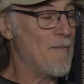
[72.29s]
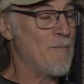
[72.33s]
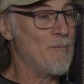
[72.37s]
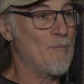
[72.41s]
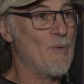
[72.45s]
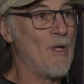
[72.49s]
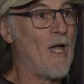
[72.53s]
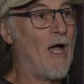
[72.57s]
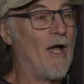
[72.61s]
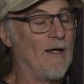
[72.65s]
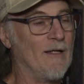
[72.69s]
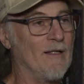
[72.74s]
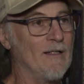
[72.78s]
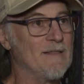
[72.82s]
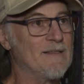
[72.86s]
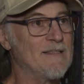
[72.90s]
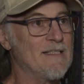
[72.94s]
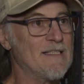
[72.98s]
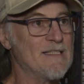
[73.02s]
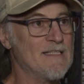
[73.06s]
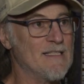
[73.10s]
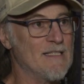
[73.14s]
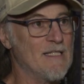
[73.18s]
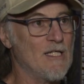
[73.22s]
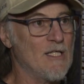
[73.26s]
mais en
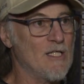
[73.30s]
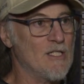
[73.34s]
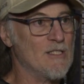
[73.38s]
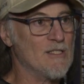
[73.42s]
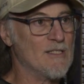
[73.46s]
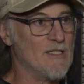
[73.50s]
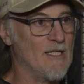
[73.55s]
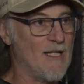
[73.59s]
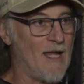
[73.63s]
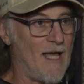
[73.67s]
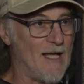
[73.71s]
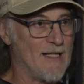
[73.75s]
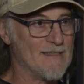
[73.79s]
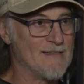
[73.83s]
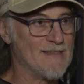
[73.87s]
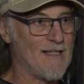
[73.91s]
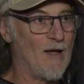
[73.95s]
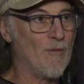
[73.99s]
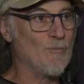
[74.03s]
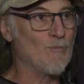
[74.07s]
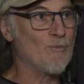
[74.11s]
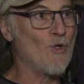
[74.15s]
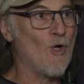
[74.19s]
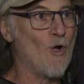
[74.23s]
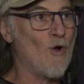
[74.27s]
réalité, c'est
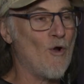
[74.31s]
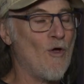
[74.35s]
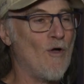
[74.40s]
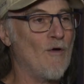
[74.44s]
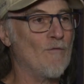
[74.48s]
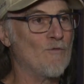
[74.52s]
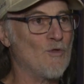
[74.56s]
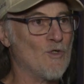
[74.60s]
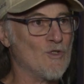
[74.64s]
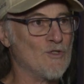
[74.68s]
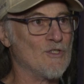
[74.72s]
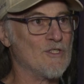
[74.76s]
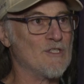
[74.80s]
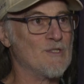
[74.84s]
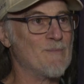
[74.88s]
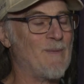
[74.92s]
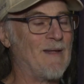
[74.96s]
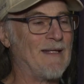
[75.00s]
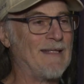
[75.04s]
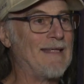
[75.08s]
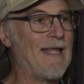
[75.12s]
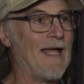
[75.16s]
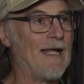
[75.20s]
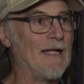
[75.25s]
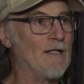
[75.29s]
l'ensemble de l'œuvre de ce
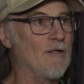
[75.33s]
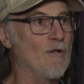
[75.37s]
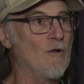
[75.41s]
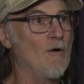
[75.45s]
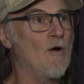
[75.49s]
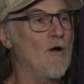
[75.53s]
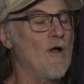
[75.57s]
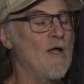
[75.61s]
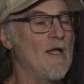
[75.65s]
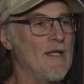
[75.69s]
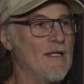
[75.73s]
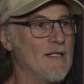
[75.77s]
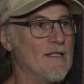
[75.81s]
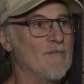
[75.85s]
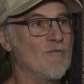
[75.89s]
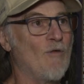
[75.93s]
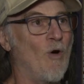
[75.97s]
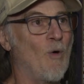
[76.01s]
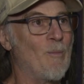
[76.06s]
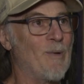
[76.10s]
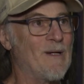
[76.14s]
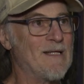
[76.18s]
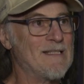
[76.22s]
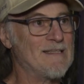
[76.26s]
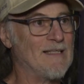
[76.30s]
spectacle-là qu'ils
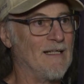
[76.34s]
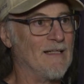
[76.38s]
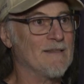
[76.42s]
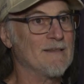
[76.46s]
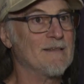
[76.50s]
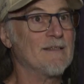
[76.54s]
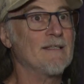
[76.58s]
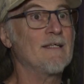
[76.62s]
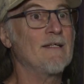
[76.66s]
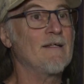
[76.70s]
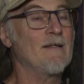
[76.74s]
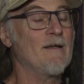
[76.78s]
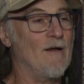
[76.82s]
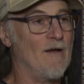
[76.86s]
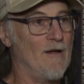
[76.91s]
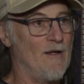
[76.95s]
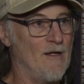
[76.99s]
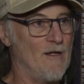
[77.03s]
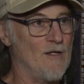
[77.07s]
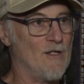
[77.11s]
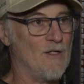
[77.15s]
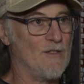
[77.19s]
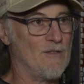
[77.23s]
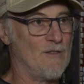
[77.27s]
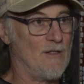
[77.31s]
vont présenter
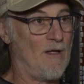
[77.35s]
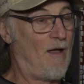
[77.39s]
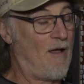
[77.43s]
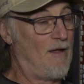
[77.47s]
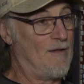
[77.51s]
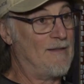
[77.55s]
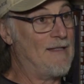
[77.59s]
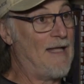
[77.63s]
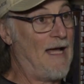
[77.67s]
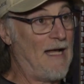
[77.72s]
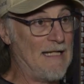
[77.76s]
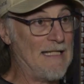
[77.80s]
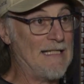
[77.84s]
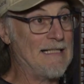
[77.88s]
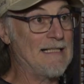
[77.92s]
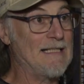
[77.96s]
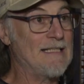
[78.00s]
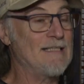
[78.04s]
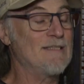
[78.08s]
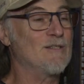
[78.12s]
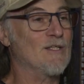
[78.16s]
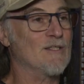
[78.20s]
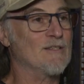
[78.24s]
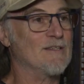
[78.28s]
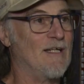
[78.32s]
euh, dans
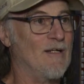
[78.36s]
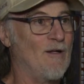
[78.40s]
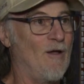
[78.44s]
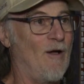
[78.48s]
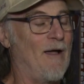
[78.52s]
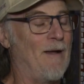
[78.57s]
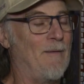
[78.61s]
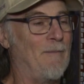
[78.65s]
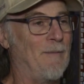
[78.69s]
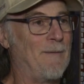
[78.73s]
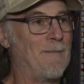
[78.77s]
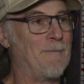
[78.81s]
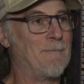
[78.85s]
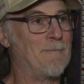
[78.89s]
l'église de Saint-Laurent.